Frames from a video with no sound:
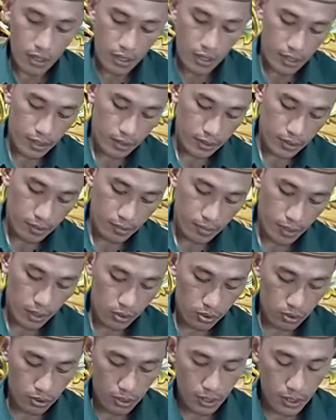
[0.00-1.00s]
yang
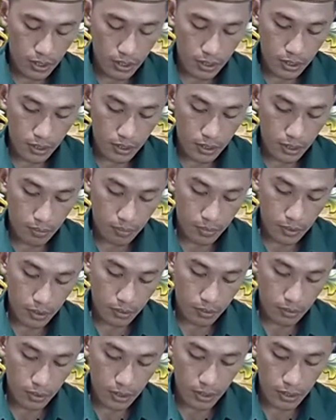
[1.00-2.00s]
dimaksud dengan kitab
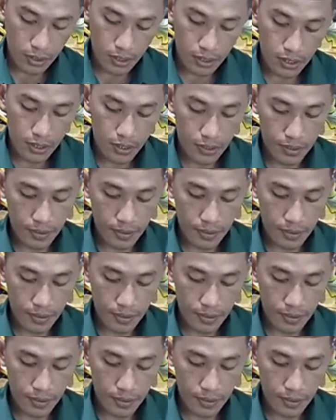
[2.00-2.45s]
itu adalah